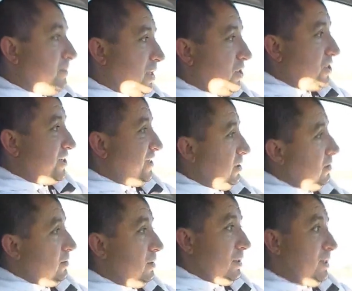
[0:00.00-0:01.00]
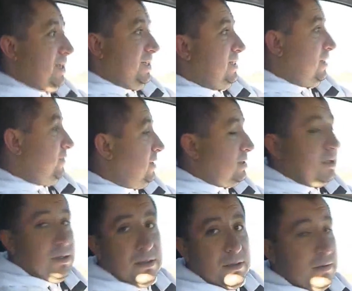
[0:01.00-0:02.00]
На GL 320
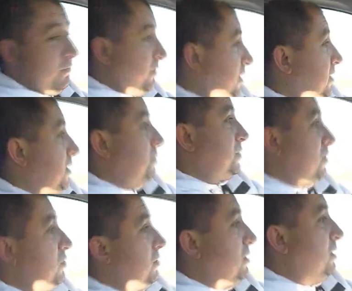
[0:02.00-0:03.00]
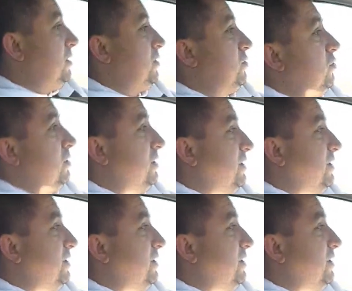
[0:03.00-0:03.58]
вы едете абсолютно легко